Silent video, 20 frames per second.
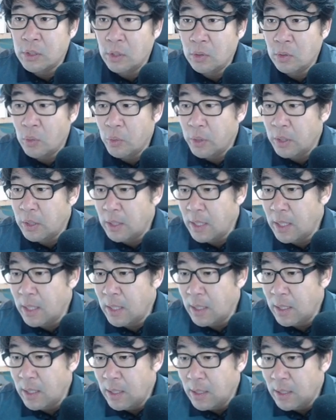
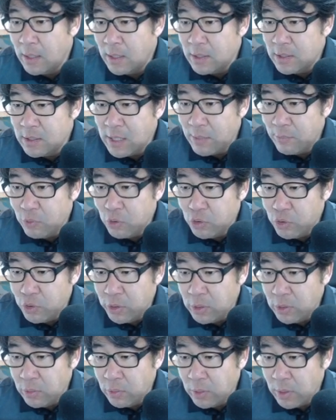동인데 창문
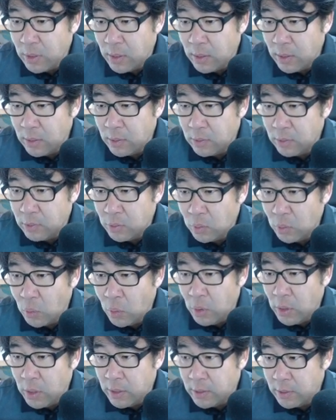주인을 이렇게
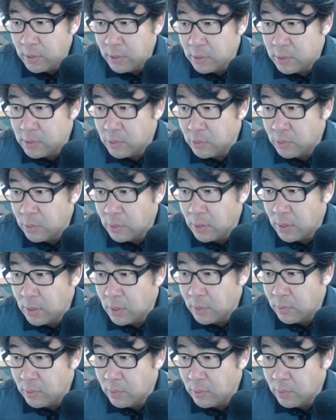돌려야 되는 거죠. 이렇게